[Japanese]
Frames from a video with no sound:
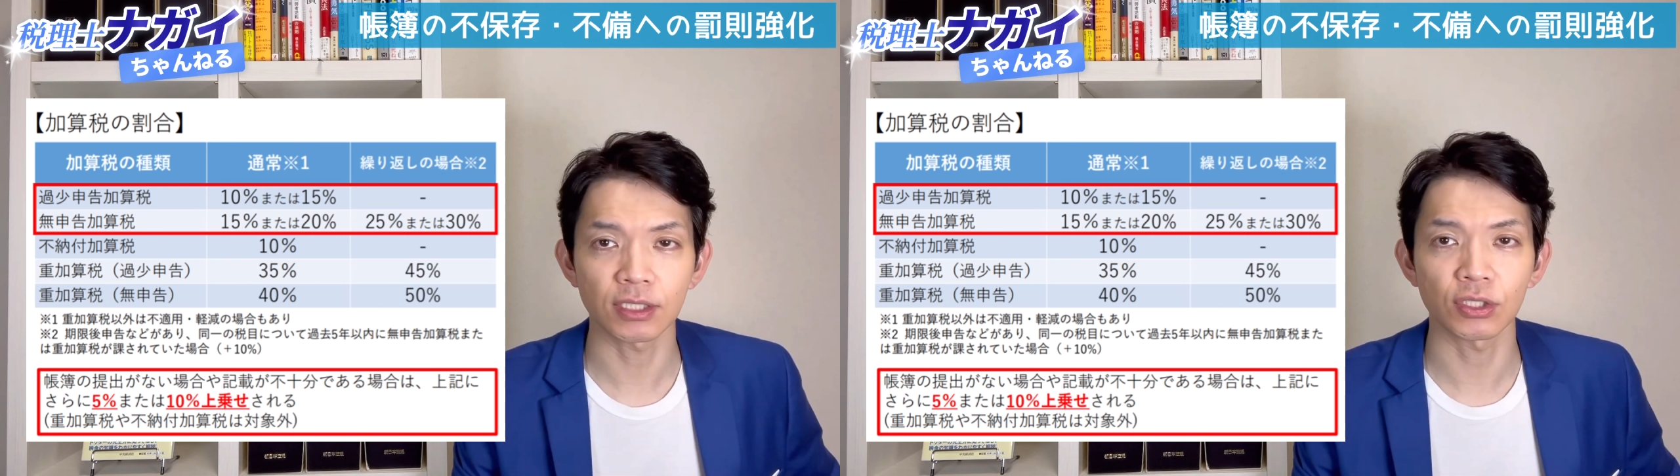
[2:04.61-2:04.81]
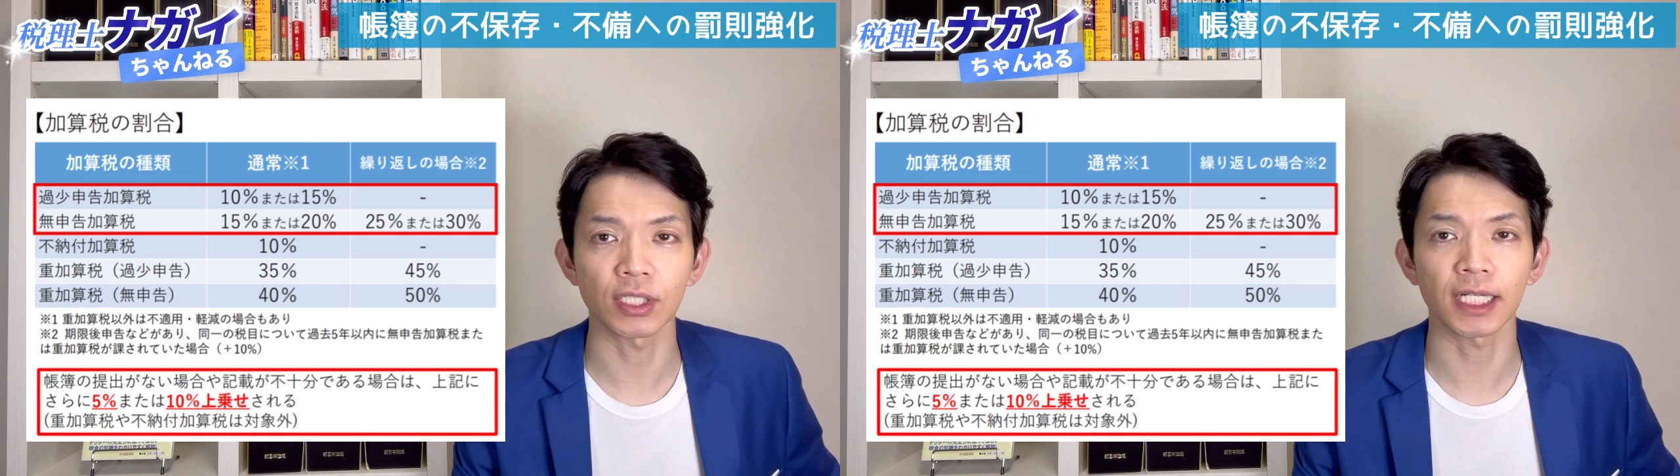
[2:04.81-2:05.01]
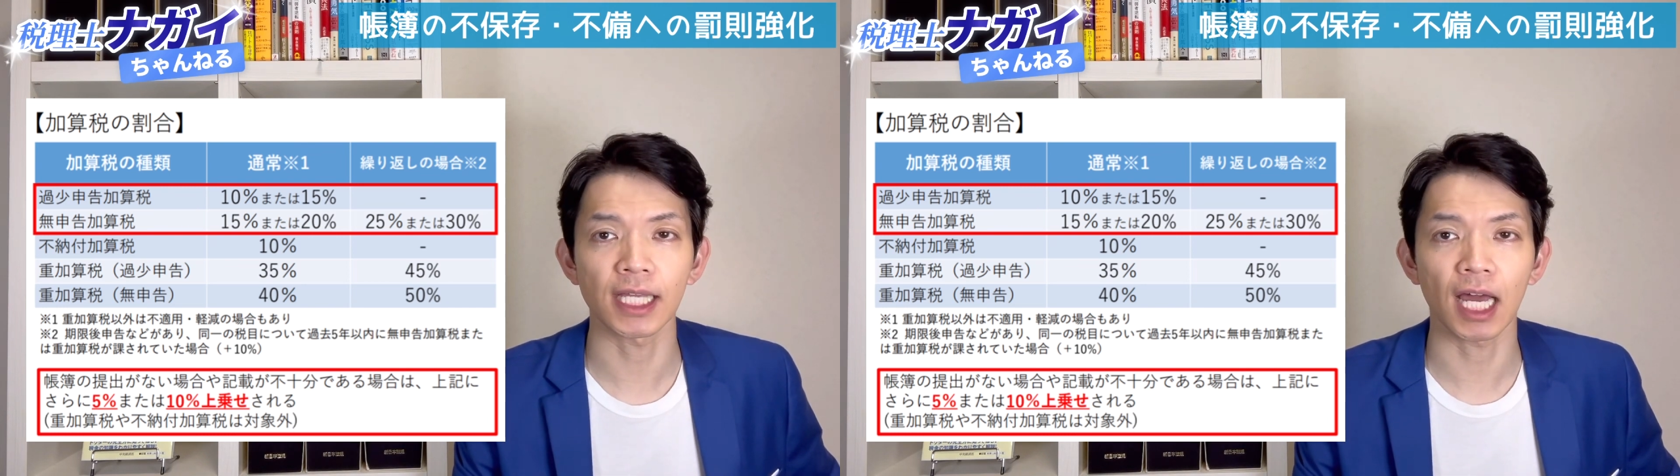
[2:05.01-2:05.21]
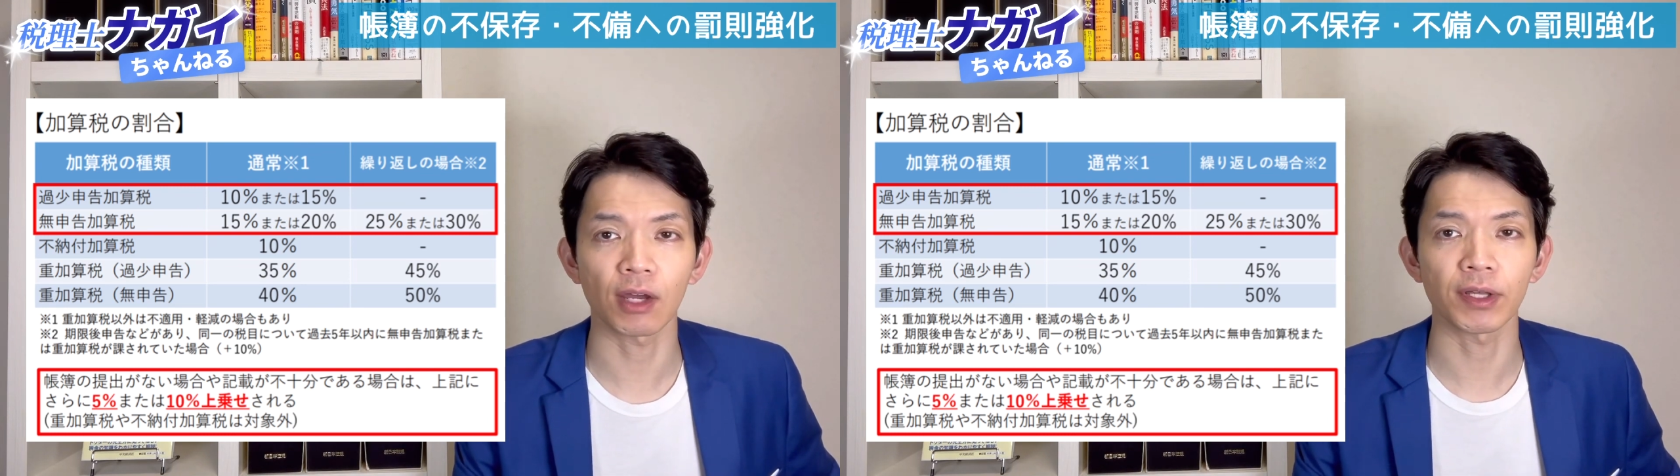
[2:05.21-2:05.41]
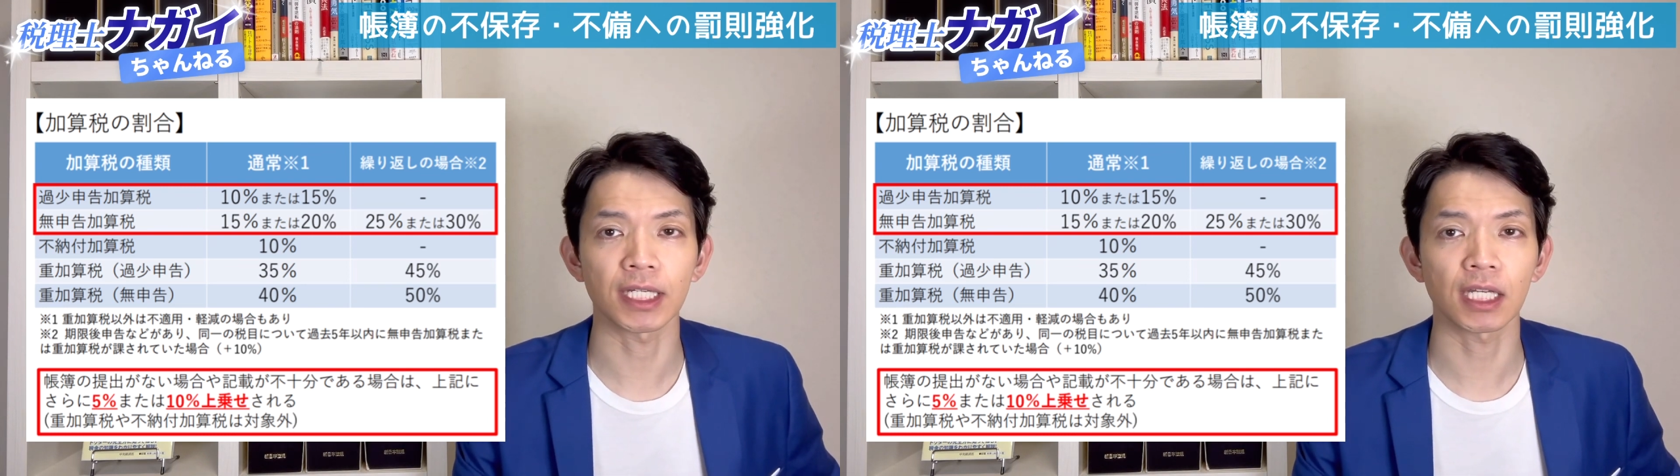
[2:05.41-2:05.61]
追加で払
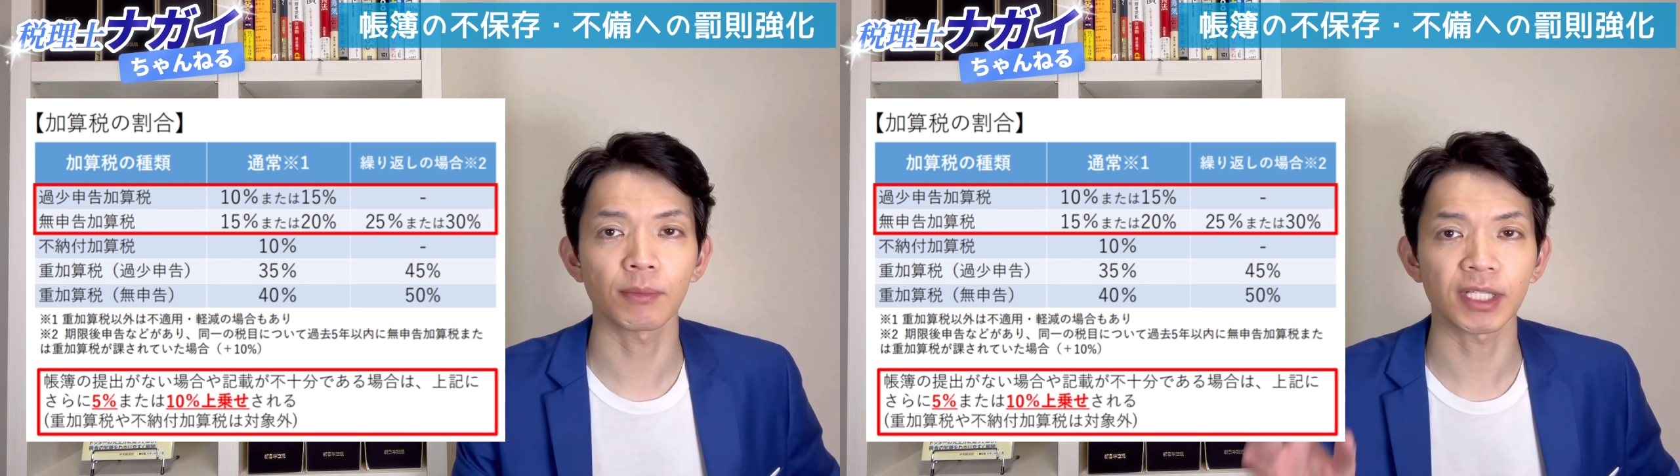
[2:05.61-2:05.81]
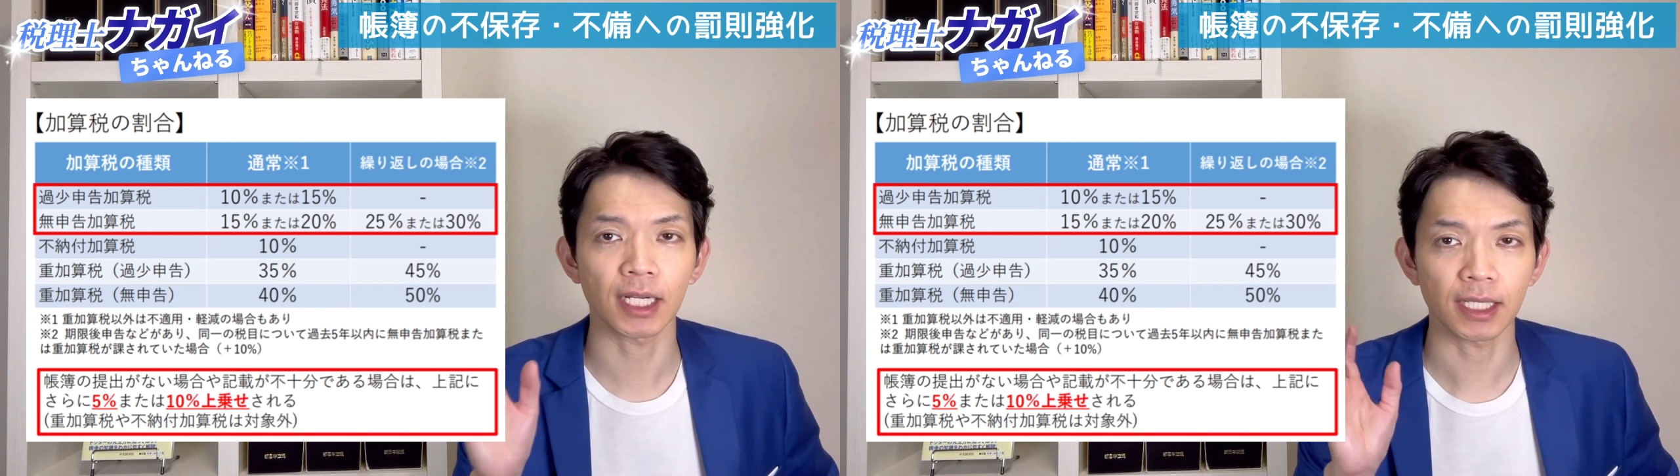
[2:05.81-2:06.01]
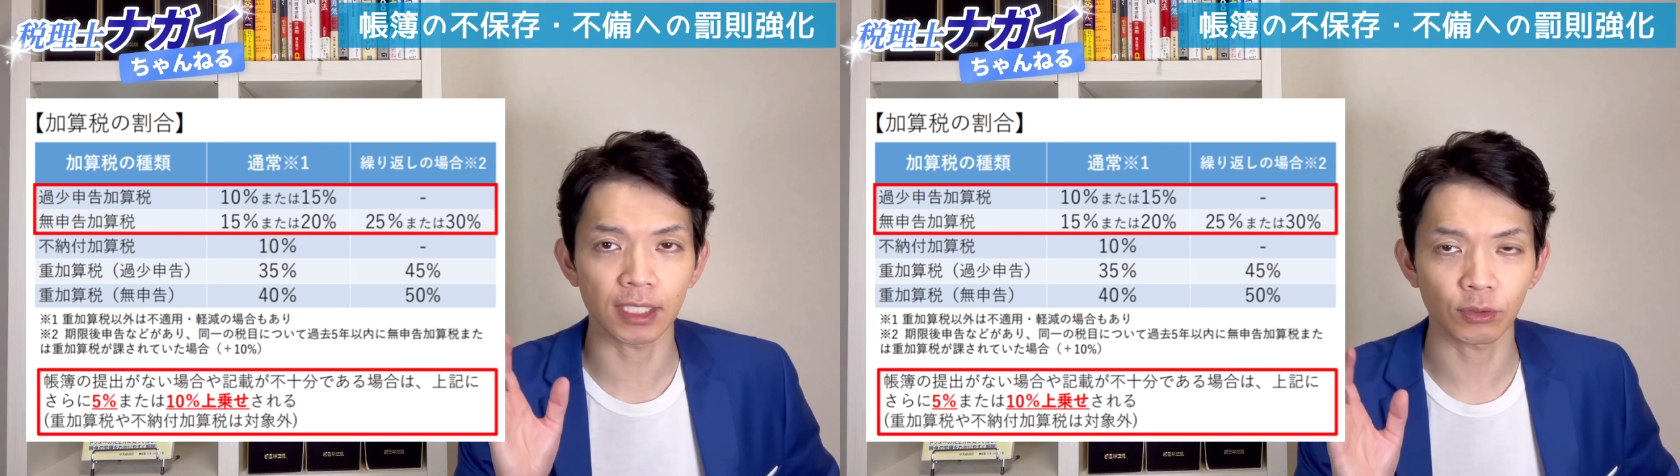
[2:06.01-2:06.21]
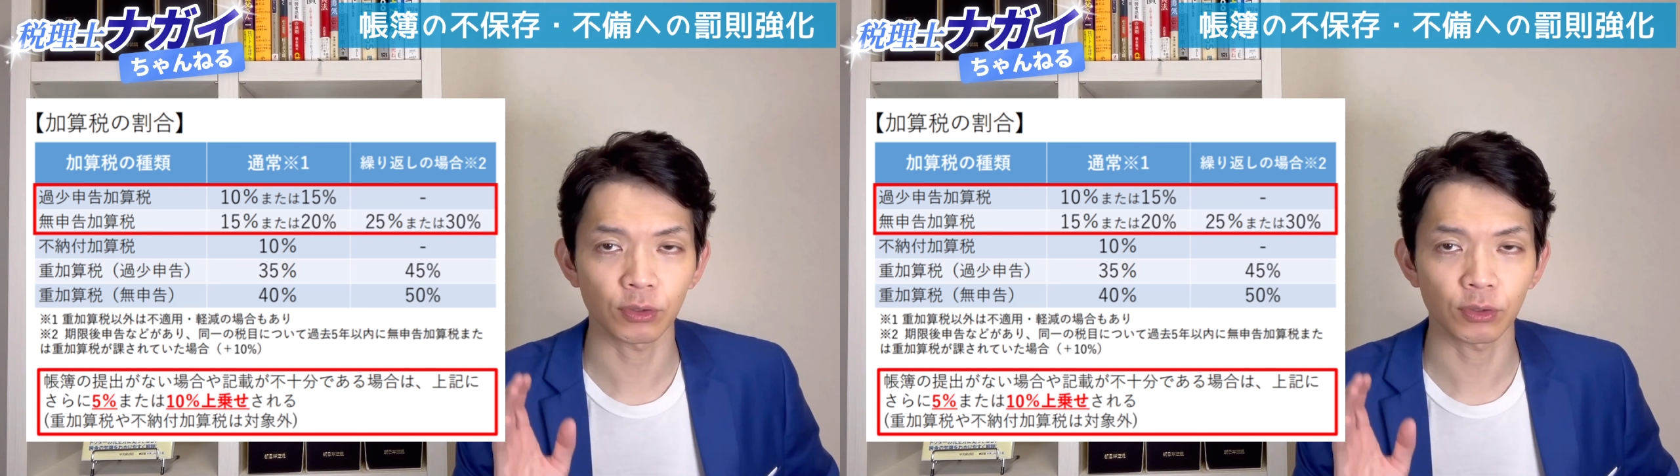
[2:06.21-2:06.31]
わなければならない